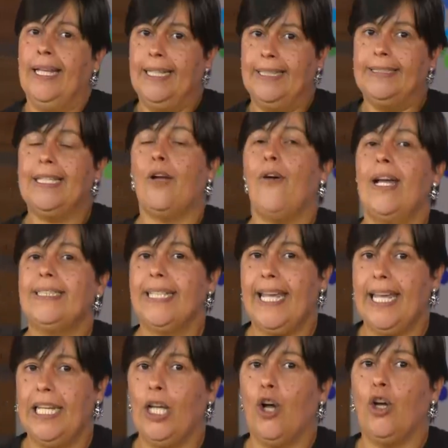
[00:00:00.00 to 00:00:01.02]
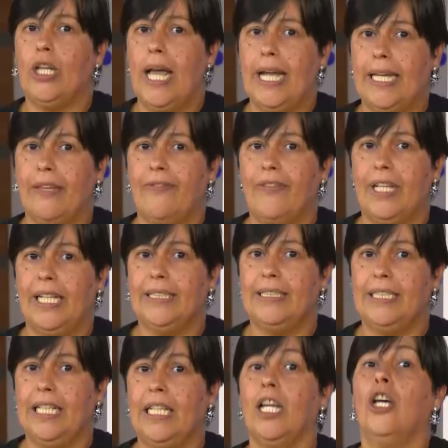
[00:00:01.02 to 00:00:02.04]
Você conhece aquele colega que vira
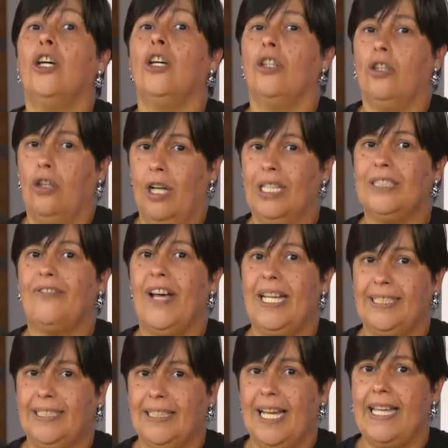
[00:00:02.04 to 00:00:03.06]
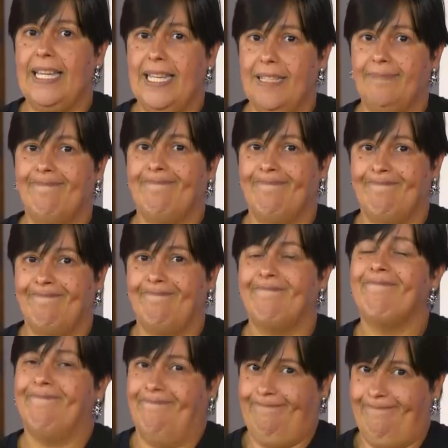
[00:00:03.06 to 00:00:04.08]
assim, nós vai sair?
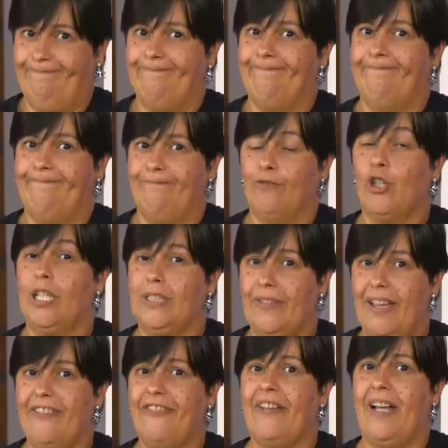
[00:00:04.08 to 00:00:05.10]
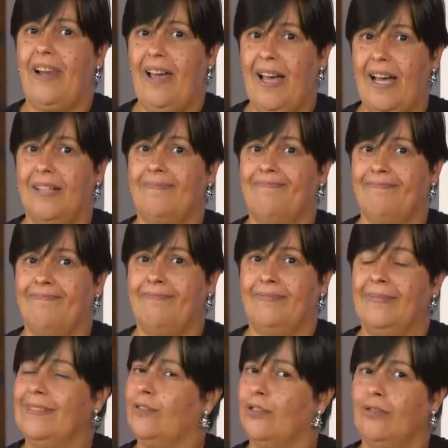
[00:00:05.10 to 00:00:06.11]
Nós vai falar?
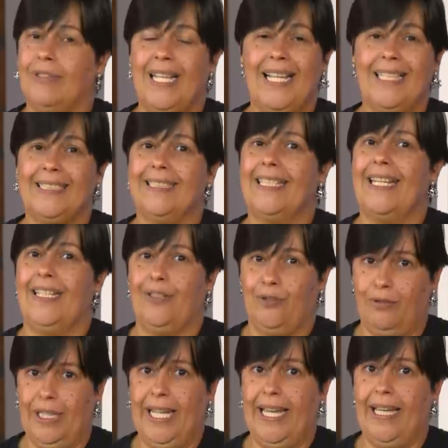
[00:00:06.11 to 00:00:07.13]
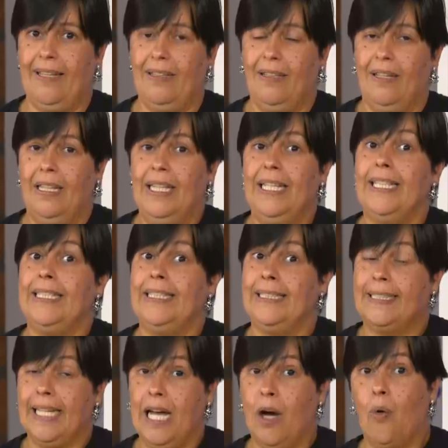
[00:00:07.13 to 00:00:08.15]
Não dá certo, né?
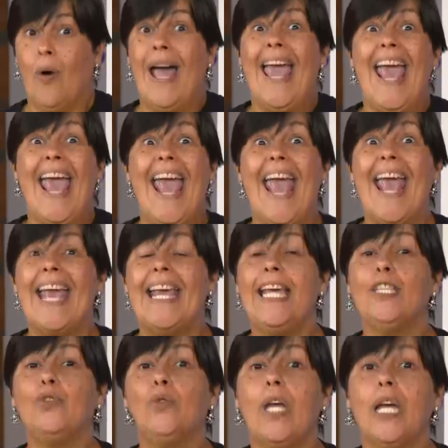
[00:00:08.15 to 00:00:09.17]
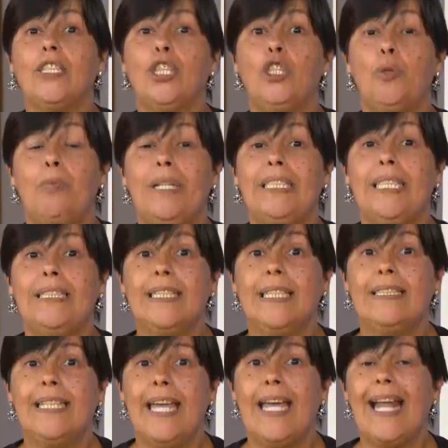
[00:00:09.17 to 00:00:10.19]
Então, é isso que a gente precisa
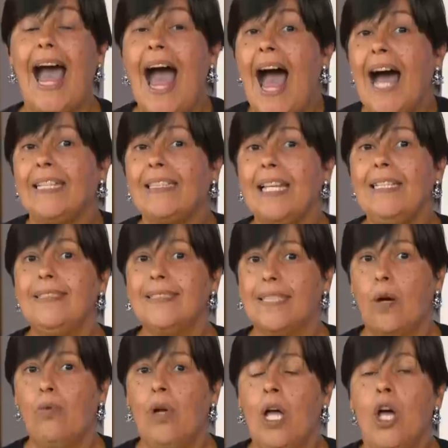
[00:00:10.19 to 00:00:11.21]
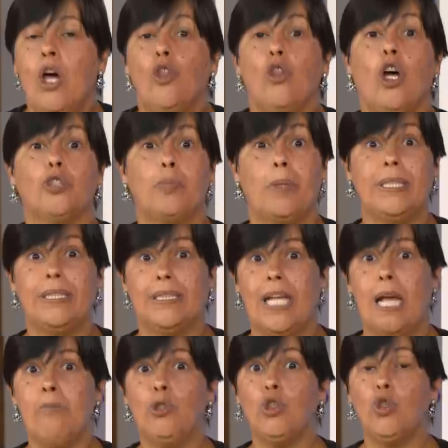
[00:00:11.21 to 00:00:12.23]
ter a atenção. Nós
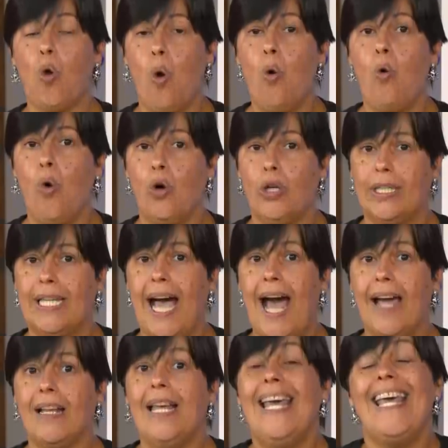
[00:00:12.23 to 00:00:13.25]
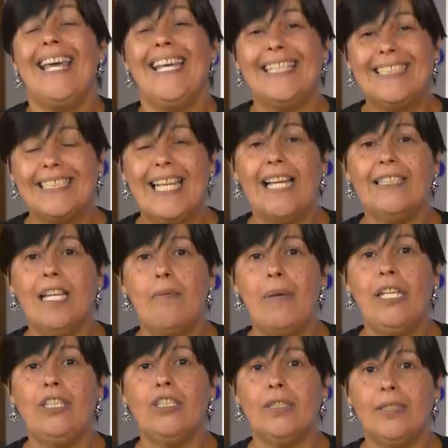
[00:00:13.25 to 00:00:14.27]
precisamos concordar
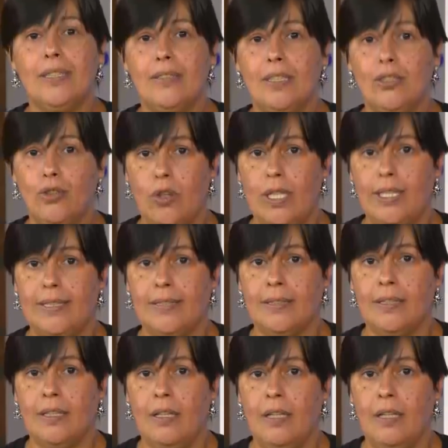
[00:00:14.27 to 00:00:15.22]
exatamente essas ações.